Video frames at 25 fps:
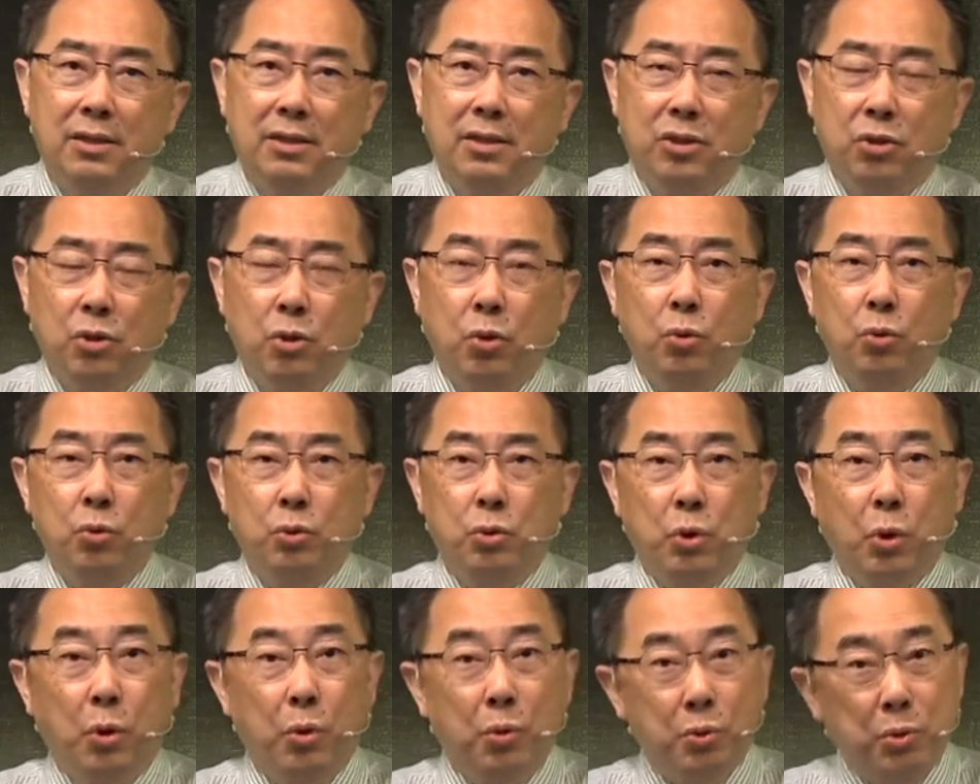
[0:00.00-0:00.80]
就
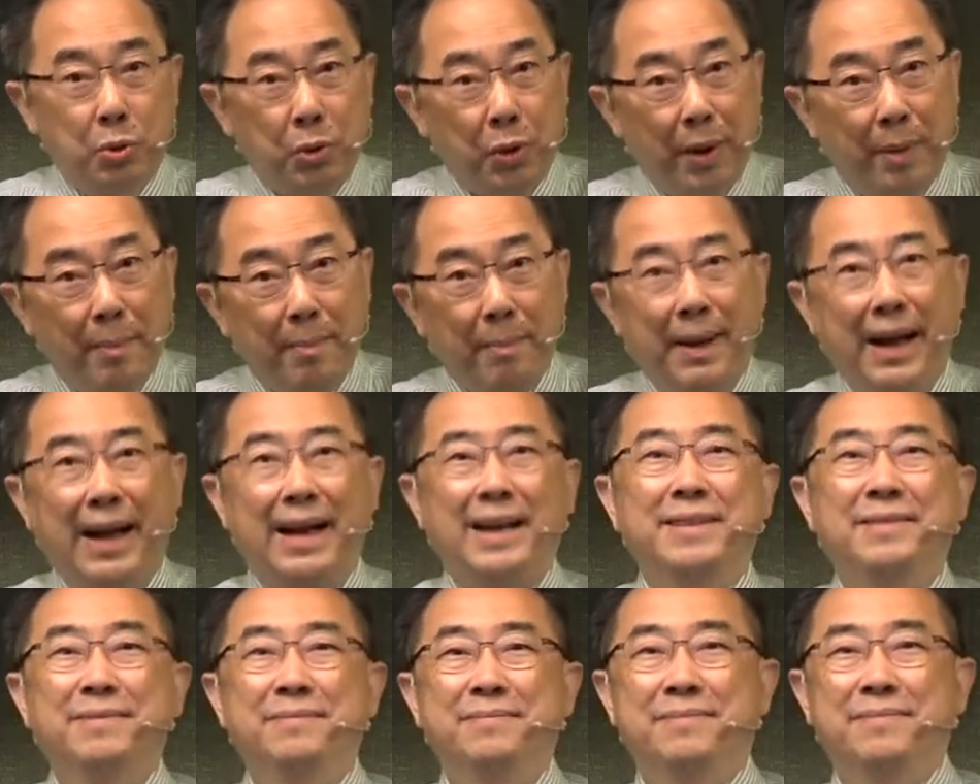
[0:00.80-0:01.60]
从权
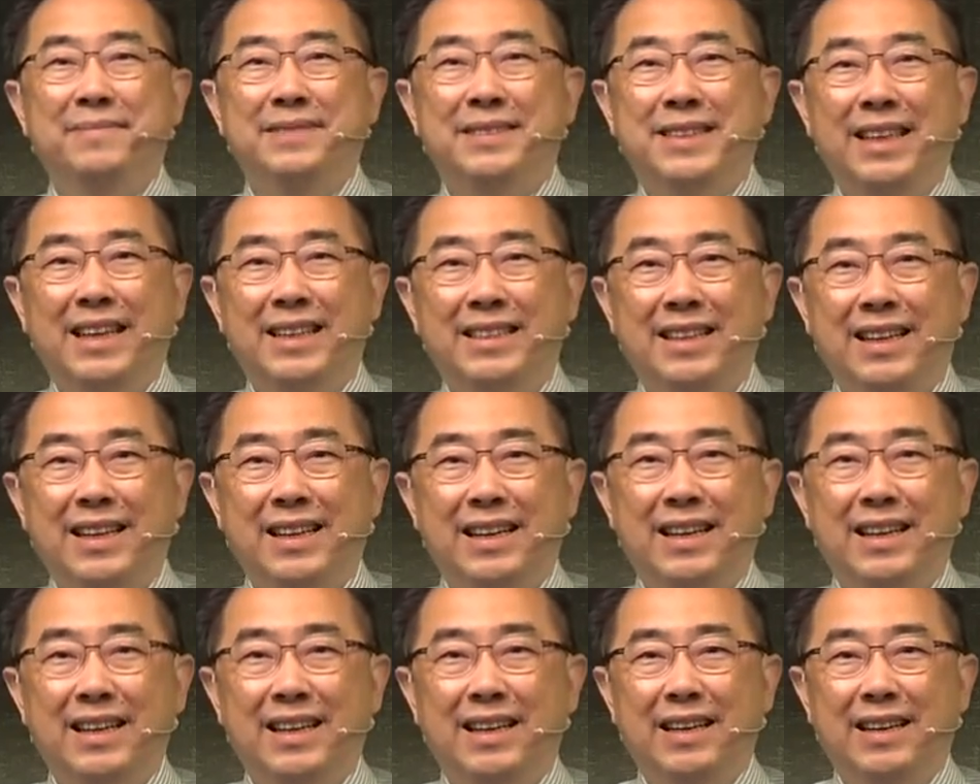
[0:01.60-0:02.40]
吧，在这
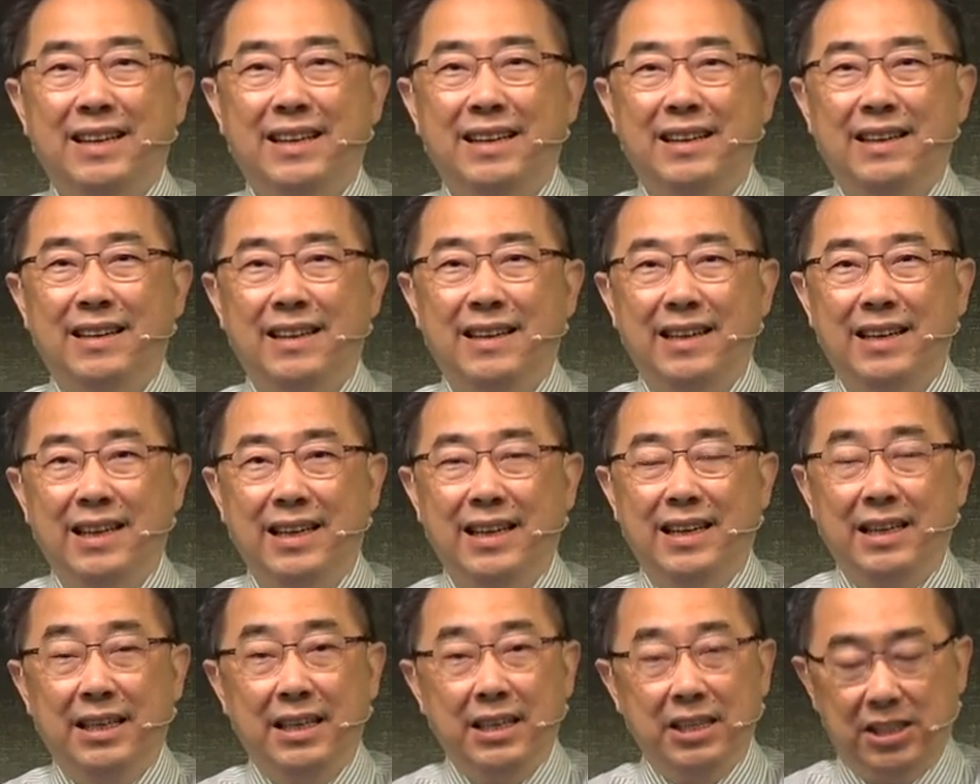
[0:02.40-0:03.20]
个
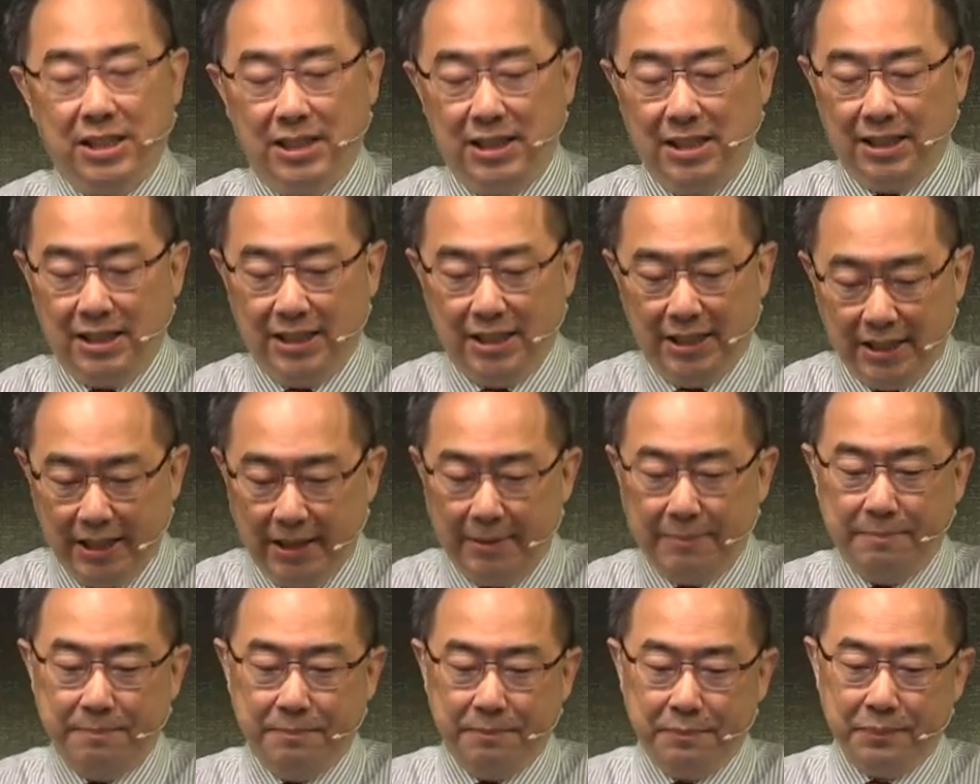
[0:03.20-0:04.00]
疫情期
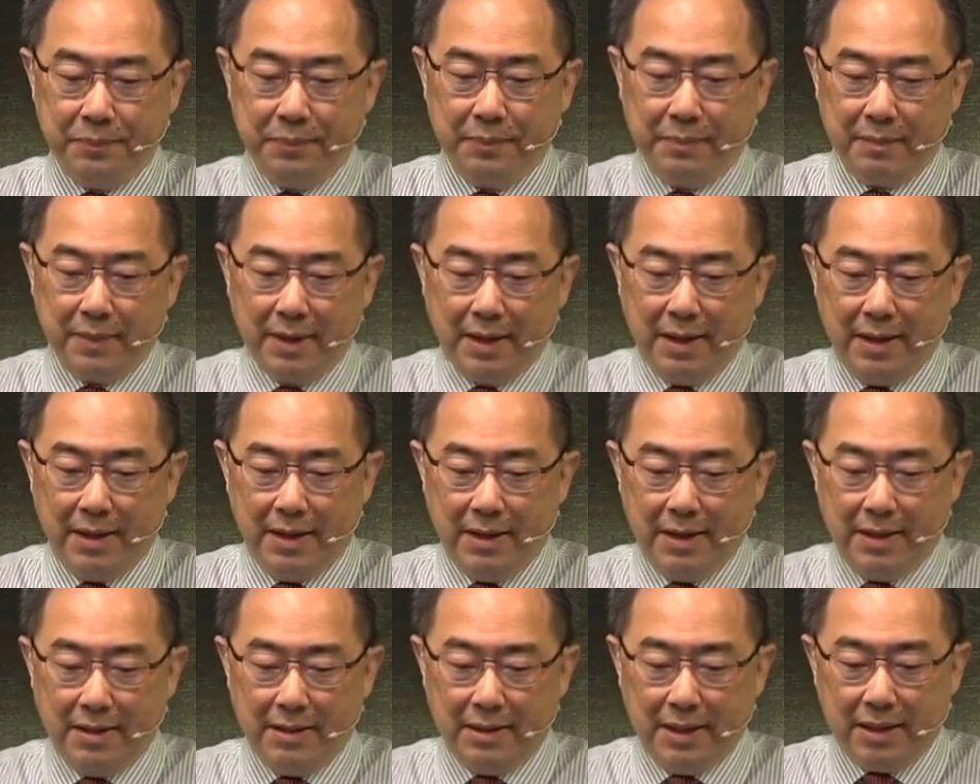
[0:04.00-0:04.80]
间。
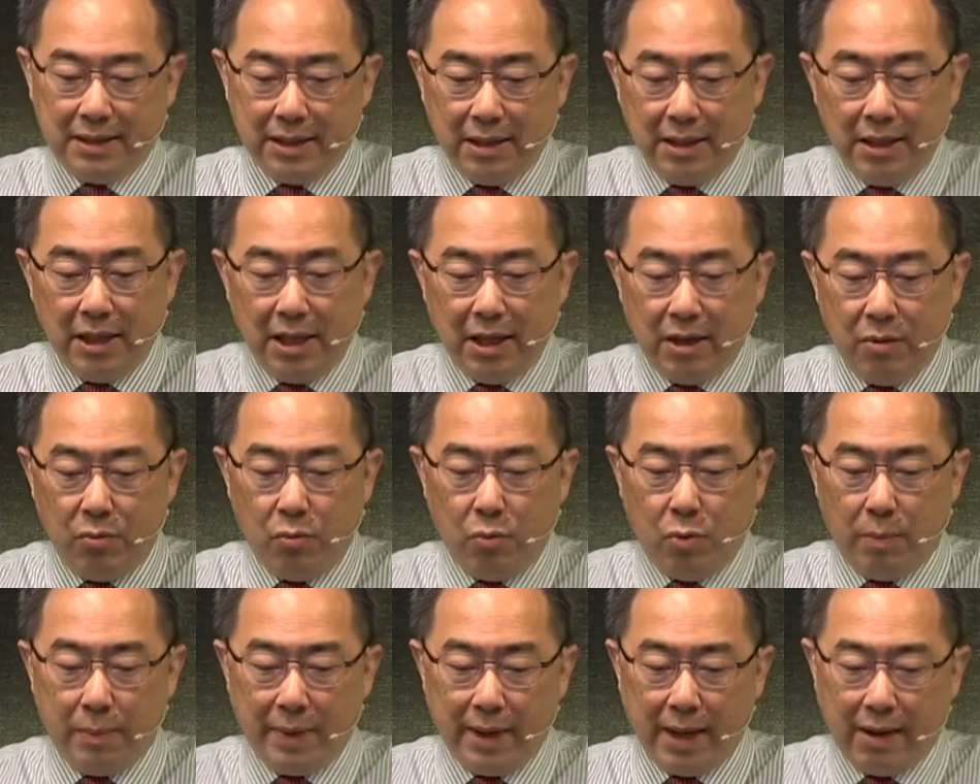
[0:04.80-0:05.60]
那今天
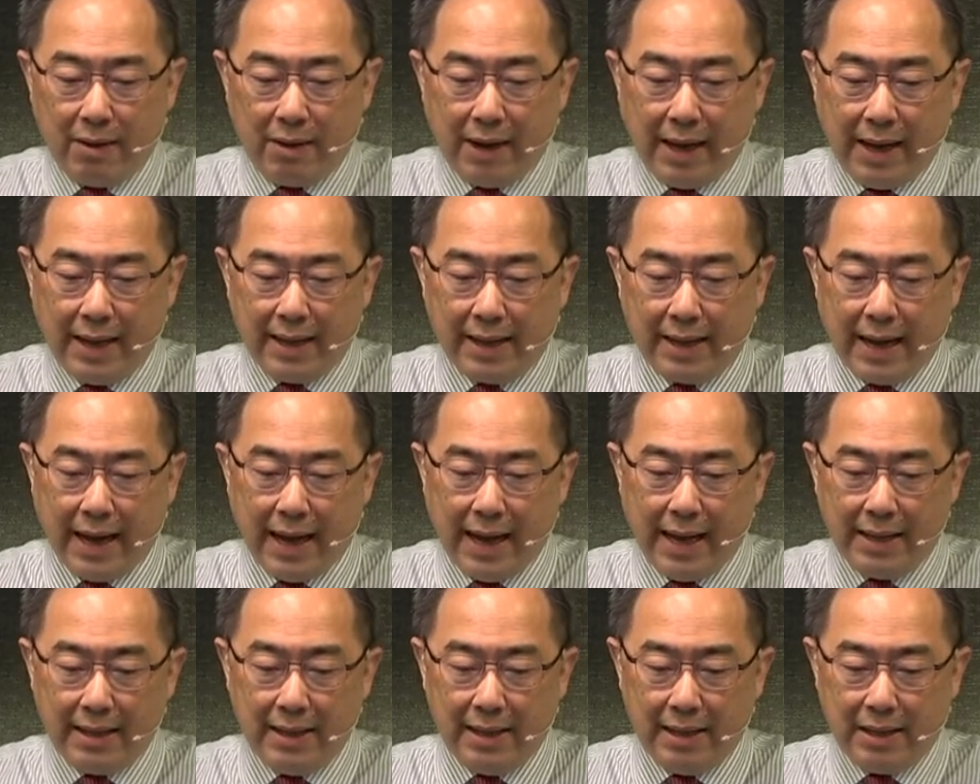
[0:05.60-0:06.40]
我们要来
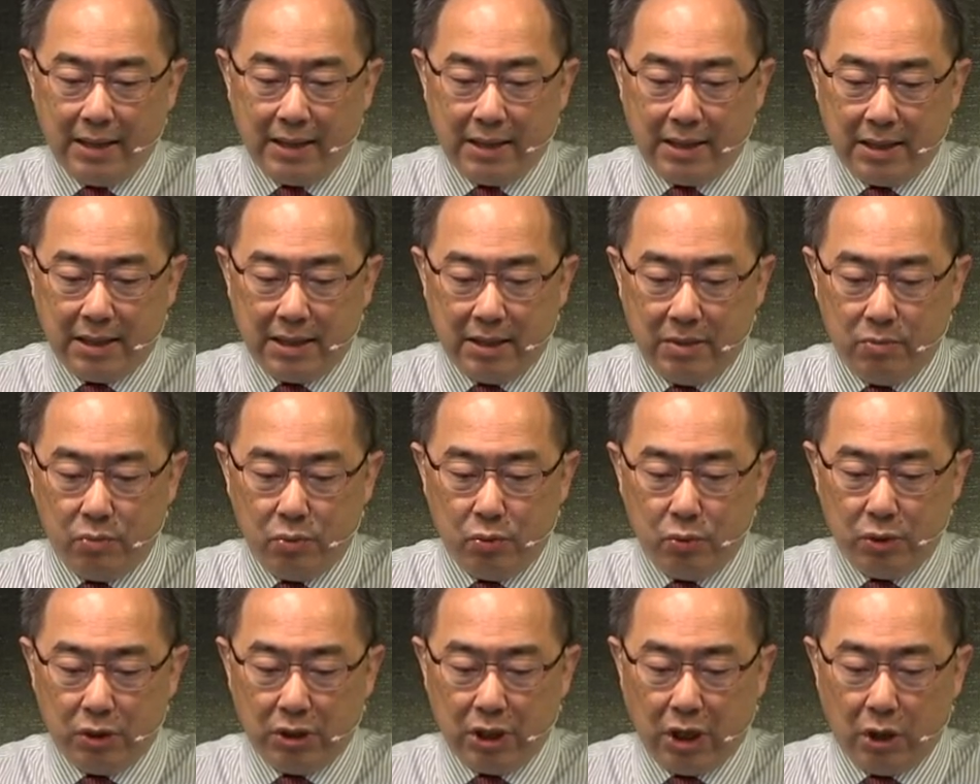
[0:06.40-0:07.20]
看一个题
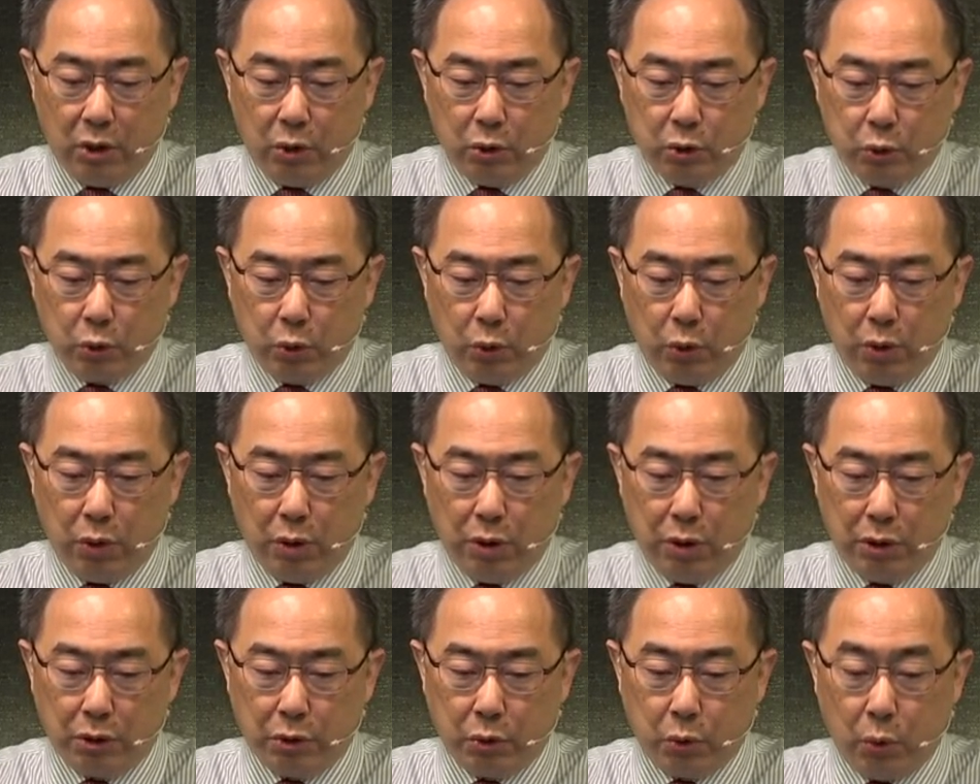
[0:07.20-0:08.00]
目，叫
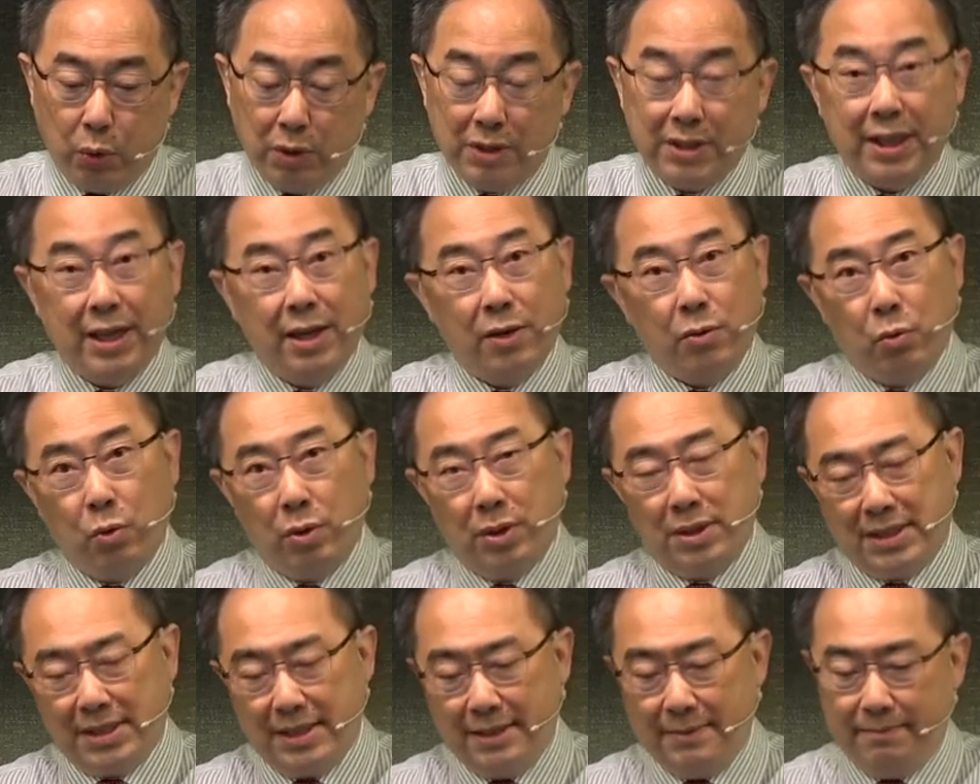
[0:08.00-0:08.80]
做“多结果
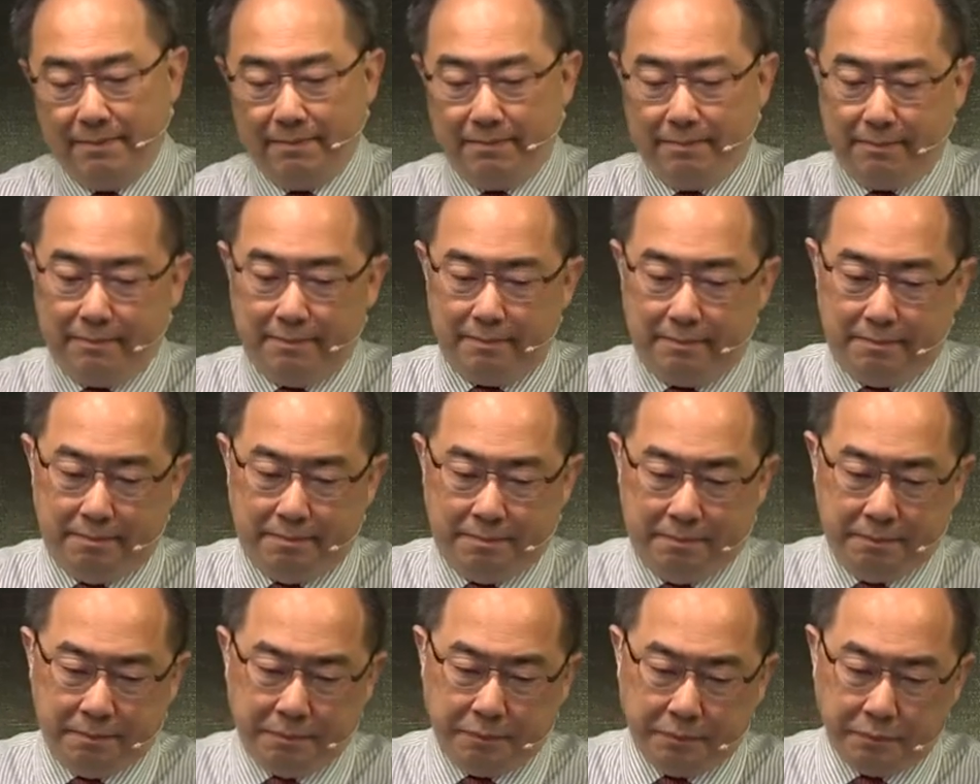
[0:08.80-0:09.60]

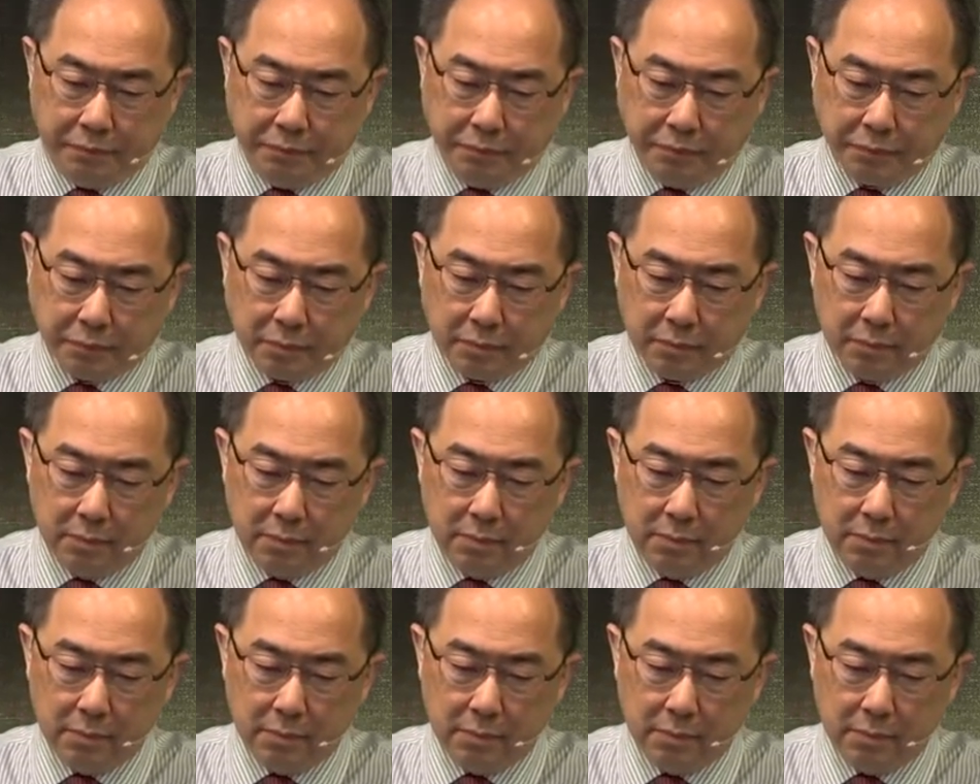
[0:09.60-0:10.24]
子”。